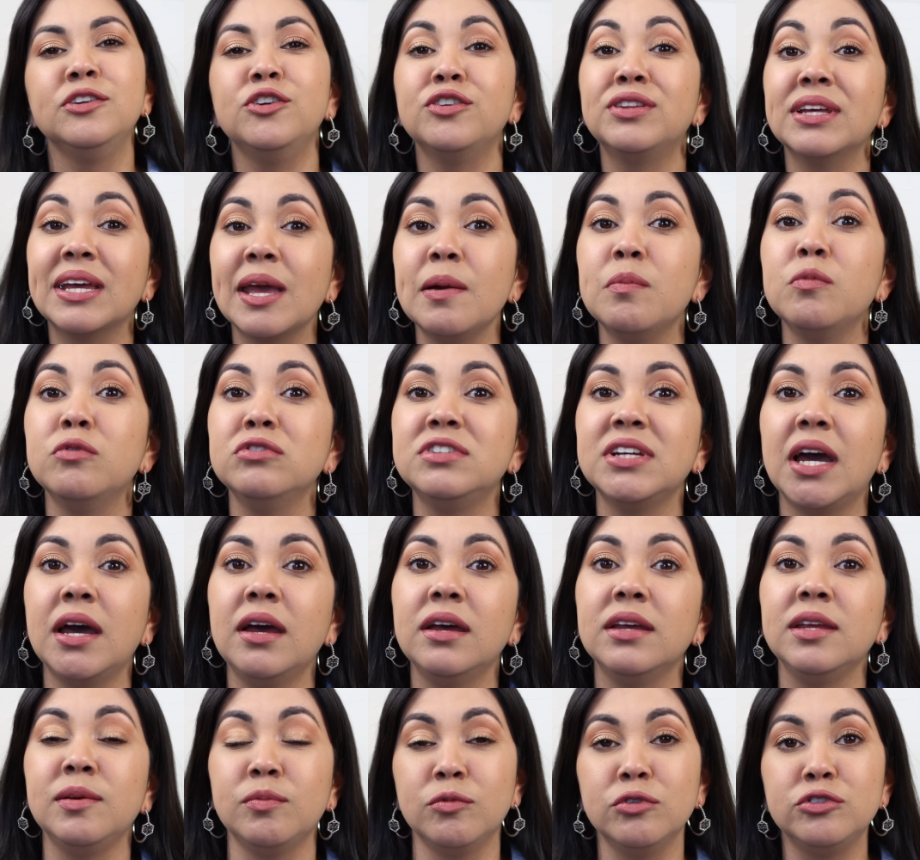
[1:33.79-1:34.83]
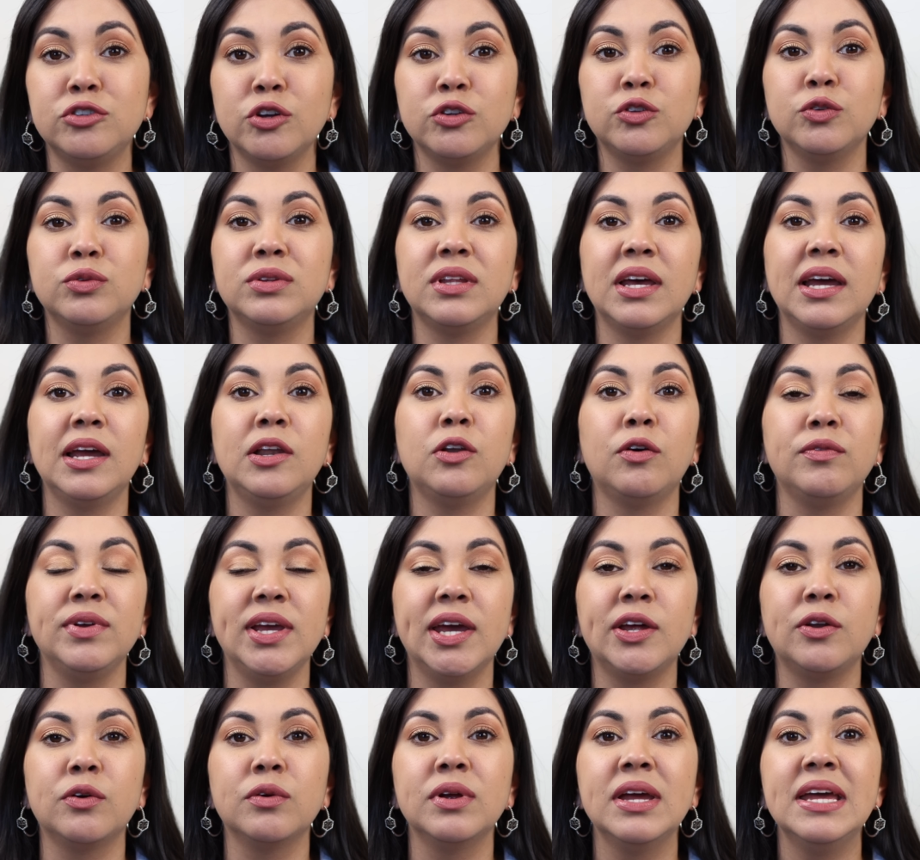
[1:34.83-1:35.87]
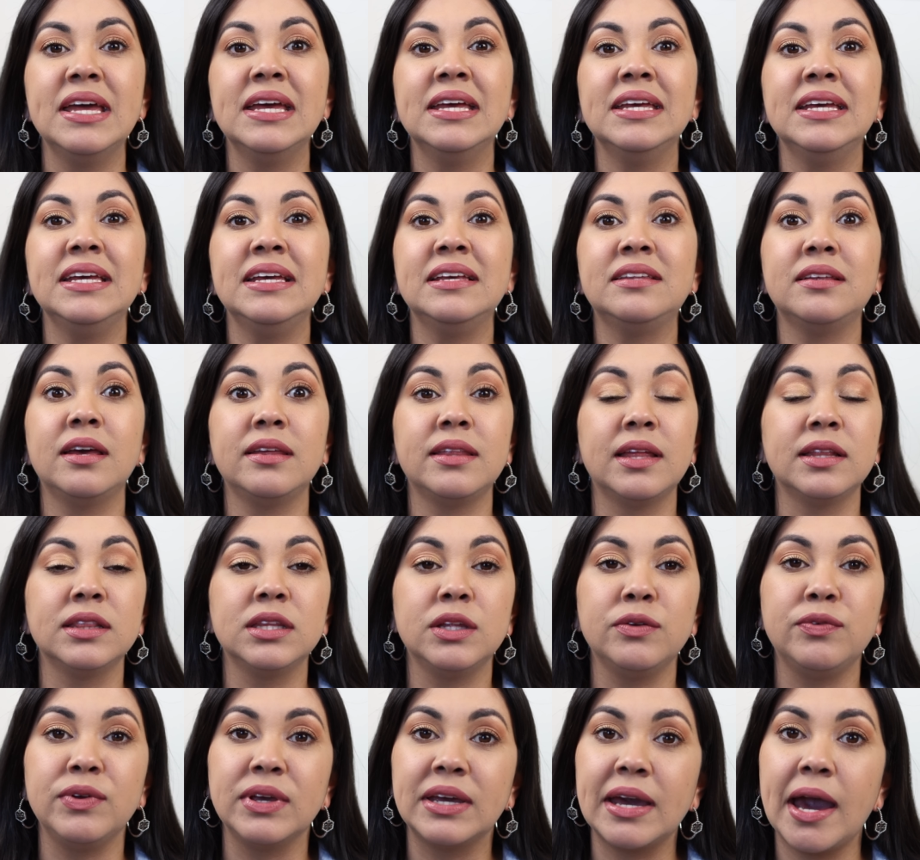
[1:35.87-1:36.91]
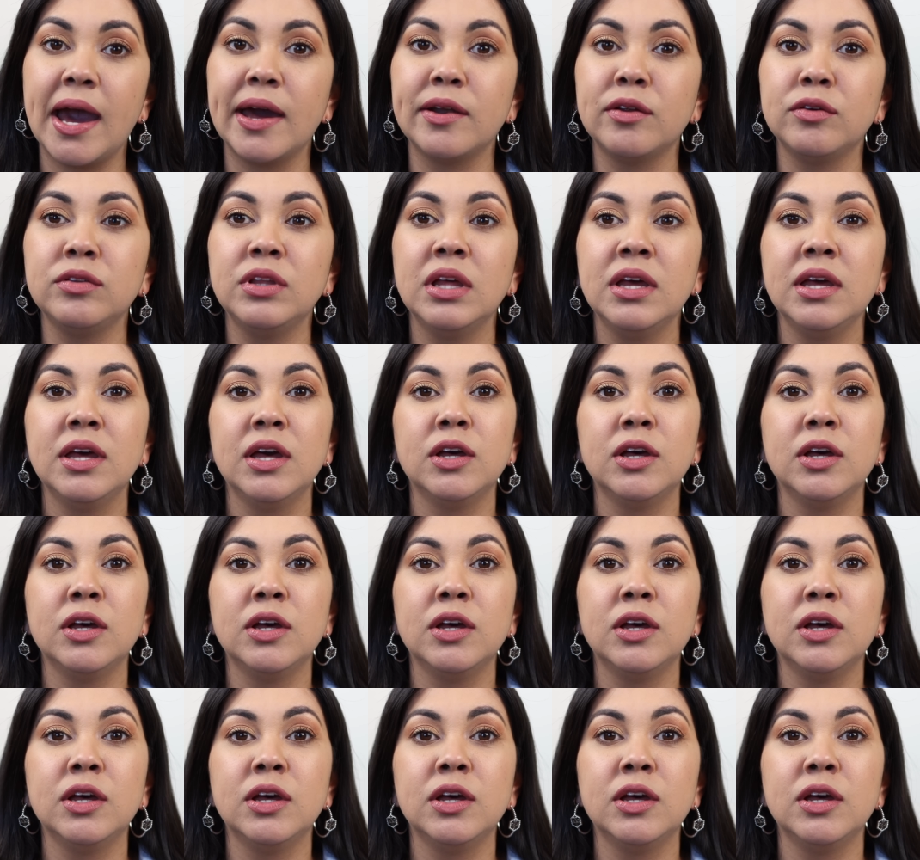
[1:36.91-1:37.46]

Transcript: Yo sé que muchas y muchos de ustedes lo vieron y se identificaron.